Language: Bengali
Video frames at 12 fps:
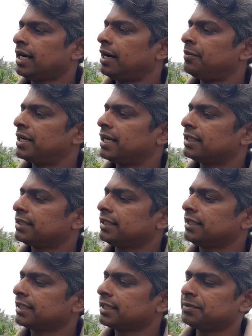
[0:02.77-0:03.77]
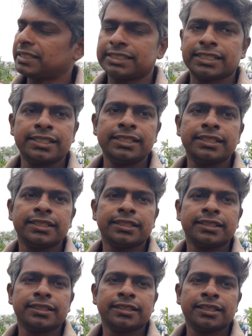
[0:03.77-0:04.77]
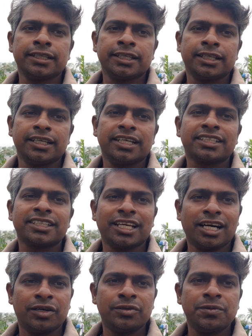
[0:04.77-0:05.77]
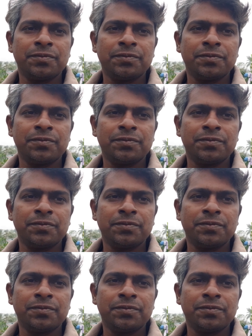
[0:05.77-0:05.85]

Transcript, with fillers: আমার হাতে দেখতে পাচ্ছেন একটি লাউ